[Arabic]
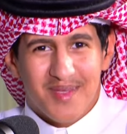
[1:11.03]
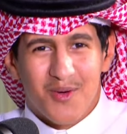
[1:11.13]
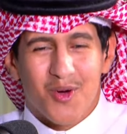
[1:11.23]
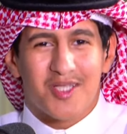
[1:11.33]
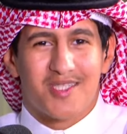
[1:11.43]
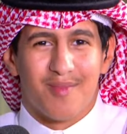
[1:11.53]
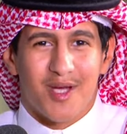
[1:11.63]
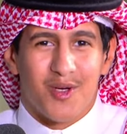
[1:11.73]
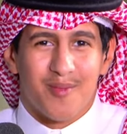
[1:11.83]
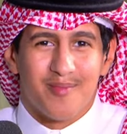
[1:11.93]
أقدم
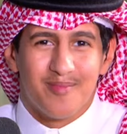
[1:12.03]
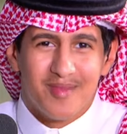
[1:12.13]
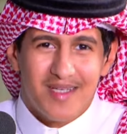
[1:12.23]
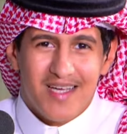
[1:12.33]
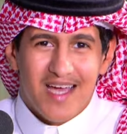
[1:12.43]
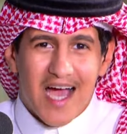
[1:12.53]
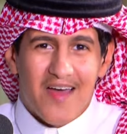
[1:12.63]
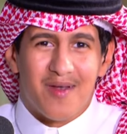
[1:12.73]
لكم هذا